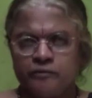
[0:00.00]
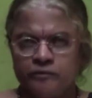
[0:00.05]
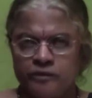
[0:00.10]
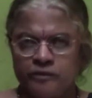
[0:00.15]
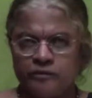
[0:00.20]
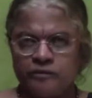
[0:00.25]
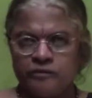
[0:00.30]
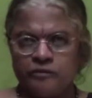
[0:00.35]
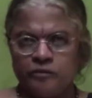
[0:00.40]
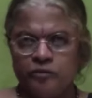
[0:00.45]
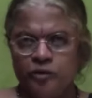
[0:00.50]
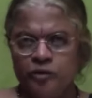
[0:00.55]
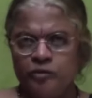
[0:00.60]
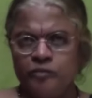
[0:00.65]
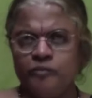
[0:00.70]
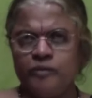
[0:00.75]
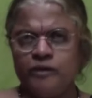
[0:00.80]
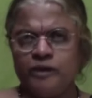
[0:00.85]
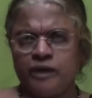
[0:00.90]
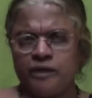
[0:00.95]
ஒரு
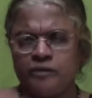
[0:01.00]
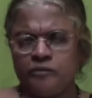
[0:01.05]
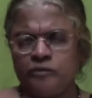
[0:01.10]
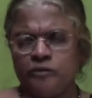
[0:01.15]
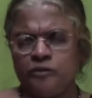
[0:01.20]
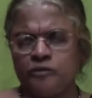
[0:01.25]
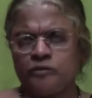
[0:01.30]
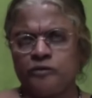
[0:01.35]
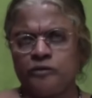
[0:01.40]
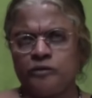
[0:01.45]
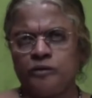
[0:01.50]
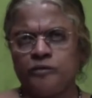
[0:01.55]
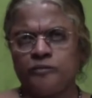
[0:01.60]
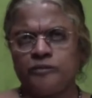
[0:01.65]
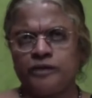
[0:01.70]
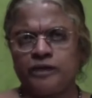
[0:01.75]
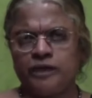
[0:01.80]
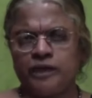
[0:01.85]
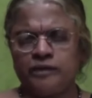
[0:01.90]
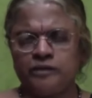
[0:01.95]
நோன்பு நோக்கிறோம்
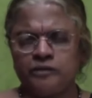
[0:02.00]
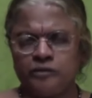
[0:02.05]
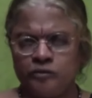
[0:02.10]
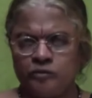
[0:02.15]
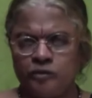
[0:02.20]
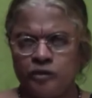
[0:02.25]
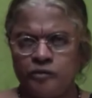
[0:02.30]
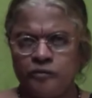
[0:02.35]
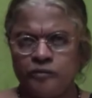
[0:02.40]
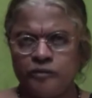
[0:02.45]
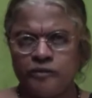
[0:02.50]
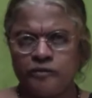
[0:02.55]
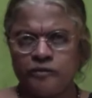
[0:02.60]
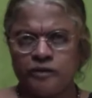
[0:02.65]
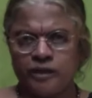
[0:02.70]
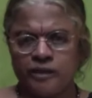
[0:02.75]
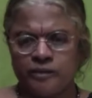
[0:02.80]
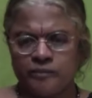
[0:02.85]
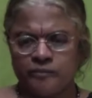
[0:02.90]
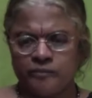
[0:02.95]
அப்படின்னா அந்த
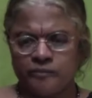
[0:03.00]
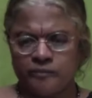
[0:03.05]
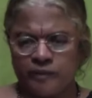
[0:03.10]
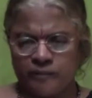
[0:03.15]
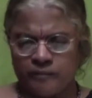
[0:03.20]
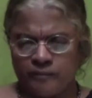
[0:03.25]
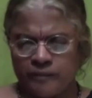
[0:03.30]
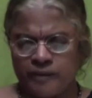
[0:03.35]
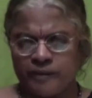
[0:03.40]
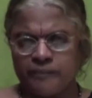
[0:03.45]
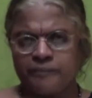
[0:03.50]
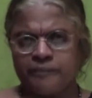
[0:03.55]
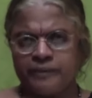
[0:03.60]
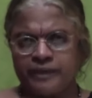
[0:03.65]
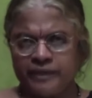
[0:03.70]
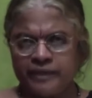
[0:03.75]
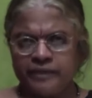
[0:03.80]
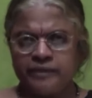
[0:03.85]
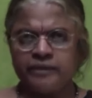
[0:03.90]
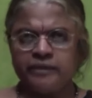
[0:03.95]
நோன்பினுடைய
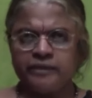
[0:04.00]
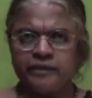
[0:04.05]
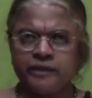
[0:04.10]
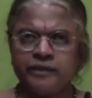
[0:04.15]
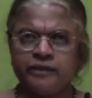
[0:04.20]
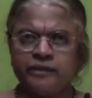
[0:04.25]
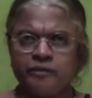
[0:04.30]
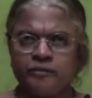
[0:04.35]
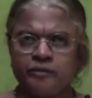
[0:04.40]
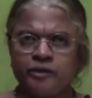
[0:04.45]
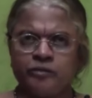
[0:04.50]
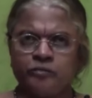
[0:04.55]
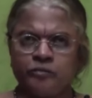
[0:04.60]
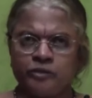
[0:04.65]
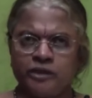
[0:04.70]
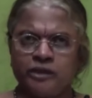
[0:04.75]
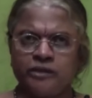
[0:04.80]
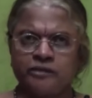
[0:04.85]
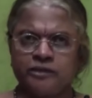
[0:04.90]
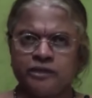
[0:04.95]
பயன் என்னன்னு நமக்கு
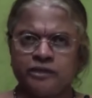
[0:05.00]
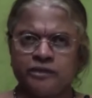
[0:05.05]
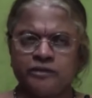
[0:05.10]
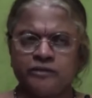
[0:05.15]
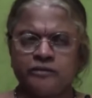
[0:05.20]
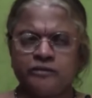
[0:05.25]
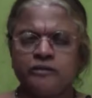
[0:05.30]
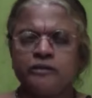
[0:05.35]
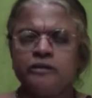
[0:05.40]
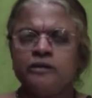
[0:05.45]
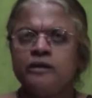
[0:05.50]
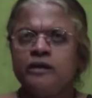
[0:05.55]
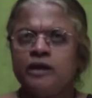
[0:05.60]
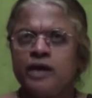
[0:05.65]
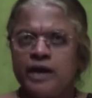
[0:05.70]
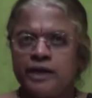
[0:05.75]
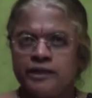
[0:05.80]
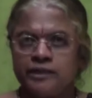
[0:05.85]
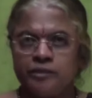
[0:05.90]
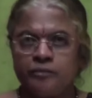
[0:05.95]
முதல்ல தெரியணும்
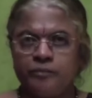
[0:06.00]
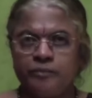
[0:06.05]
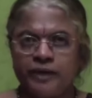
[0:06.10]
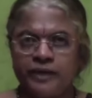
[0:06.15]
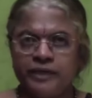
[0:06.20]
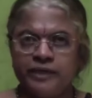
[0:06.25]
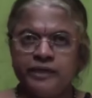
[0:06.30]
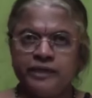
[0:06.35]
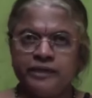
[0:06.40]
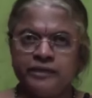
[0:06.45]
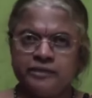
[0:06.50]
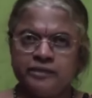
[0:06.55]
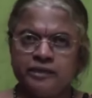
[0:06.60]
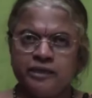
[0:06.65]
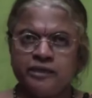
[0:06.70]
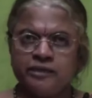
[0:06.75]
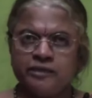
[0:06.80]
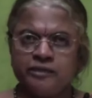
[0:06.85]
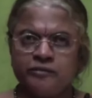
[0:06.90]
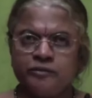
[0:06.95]
அந்த பயனை
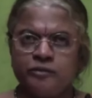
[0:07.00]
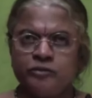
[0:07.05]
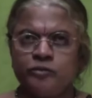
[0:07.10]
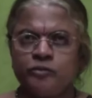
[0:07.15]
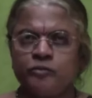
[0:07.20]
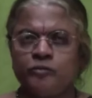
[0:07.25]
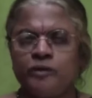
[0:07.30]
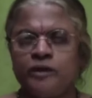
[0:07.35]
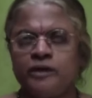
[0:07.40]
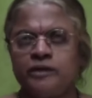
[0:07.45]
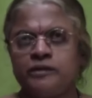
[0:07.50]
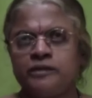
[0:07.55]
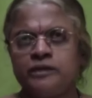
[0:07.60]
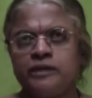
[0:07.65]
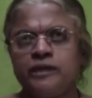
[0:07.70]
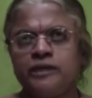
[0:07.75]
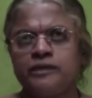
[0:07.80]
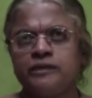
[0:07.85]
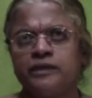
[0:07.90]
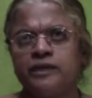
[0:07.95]
தெரிந்தவன்
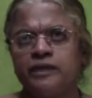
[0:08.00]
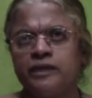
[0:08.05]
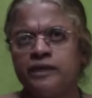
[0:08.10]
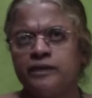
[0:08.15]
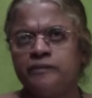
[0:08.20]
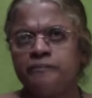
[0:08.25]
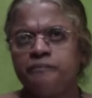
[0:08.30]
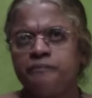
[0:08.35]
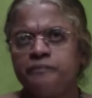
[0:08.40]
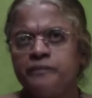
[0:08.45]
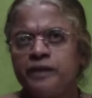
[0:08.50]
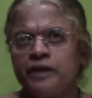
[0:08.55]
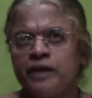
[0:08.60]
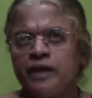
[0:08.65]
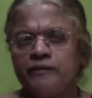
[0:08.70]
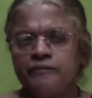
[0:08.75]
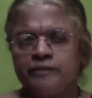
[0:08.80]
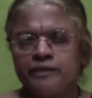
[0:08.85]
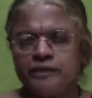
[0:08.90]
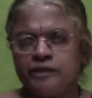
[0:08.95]
ருக்மாங்கதன் அதனால
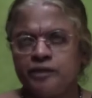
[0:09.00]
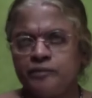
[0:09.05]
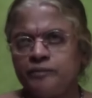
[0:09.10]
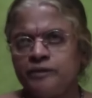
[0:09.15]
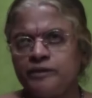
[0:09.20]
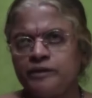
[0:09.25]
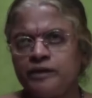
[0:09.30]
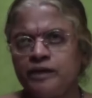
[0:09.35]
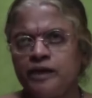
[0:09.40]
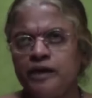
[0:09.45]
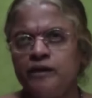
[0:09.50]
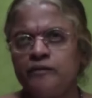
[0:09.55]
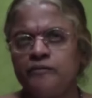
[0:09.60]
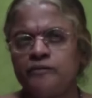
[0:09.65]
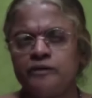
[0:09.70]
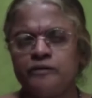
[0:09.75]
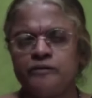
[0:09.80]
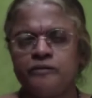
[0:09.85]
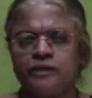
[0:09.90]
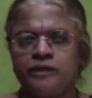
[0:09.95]
அவன் என்ன பண்ணுறான்
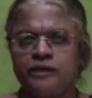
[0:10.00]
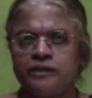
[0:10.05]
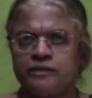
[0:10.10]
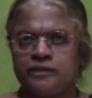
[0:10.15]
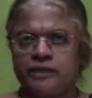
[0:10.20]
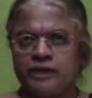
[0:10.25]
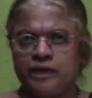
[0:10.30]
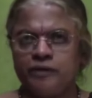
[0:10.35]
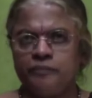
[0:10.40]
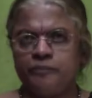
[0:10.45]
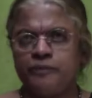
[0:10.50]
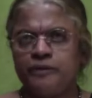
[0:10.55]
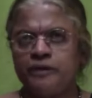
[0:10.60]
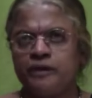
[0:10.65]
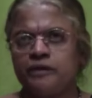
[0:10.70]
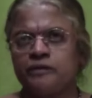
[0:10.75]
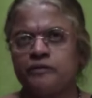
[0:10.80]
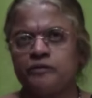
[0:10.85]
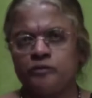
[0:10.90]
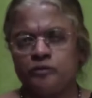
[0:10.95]
அவங்களுடைய
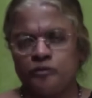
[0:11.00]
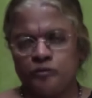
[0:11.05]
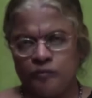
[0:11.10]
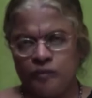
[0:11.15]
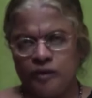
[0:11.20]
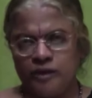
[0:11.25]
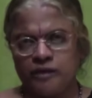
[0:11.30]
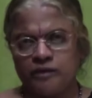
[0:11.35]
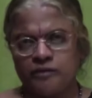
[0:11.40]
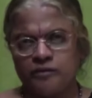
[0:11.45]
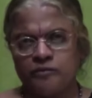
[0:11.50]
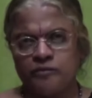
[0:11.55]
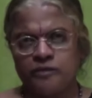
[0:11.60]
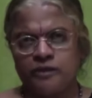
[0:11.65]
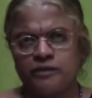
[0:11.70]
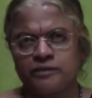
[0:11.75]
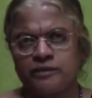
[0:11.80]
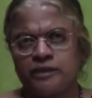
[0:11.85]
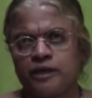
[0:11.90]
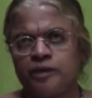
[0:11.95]
தகப்பனார்
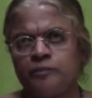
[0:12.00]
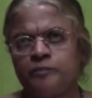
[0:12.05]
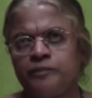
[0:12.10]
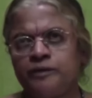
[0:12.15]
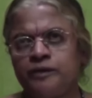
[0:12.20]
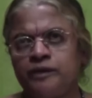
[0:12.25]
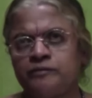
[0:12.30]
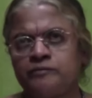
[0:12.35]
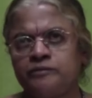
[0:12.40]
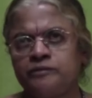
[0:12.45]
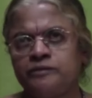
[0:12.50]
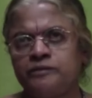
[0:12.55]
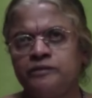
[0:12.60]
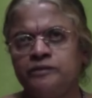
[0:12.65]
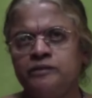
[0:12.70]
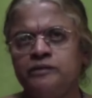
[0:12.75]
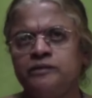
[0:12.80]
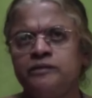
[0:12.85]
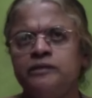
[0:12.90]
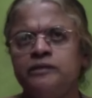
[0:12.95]
ருக்மாங்கதனுடைய தகப்பனார் வந்து